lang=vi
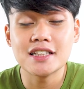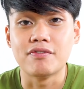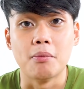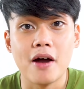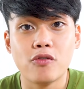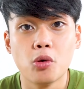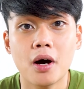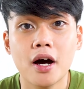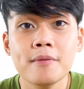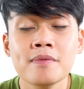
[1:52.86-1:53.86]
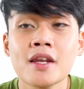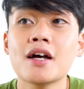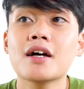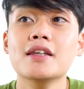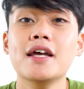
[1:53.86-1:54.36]
các sản phẩm iPhone mới
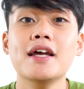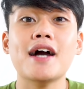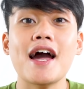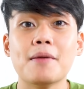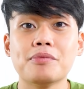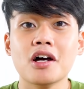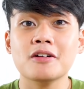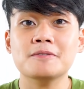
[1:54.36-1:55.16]
thì ngay lập tức